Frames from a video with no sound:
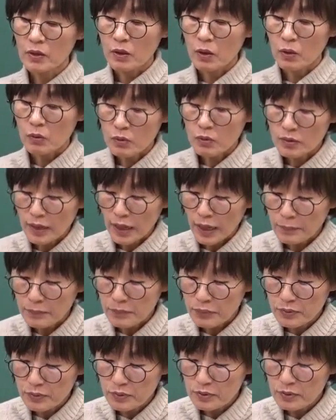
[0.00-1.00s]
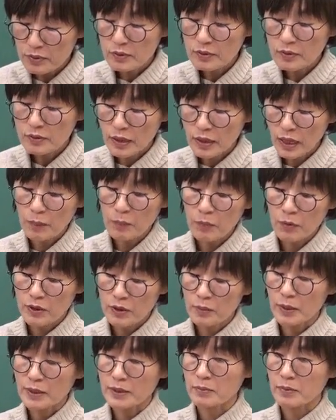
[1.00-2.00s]
결국 답은
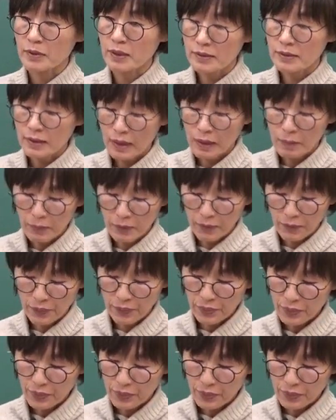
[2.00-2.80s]
4번이 맞습니다. 4번.